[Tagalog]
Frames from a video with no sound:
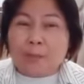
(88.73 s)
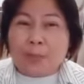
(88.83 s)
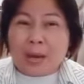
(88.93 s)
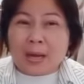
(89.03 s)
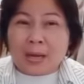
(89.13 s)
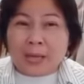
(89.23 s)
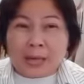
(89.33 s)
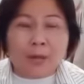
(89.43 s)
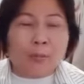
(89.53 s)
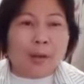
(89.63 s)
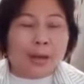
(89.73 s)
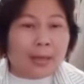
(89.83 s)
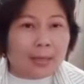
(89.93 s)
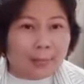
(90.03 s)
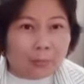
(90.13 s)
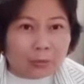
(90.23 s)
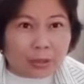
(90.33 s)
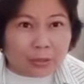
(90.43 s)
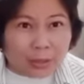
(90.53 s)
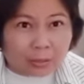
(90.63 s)
para hindi ko
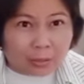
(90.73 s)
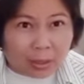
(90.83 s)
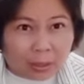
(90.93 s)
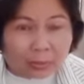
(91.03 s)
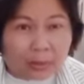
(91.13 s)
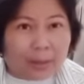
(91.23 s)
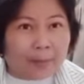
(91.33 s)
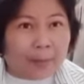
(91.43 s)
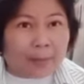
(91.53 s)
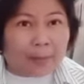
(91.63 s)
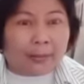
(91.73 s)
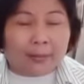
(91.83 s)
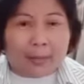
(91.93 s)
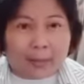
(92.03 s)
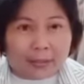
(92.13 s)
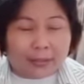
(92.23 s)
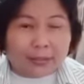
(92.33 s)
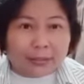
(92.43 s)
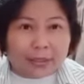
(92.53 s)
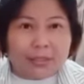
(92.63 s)
makakalimutan shout out kay Mamet
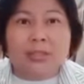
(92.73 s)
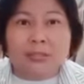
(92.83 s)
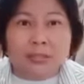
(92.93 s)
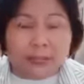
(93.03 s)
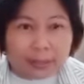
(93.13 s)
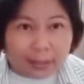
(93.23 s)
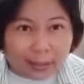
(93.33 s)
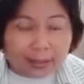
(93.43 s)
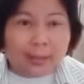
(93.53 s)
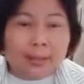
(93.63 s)
Daddy dyan sa Germany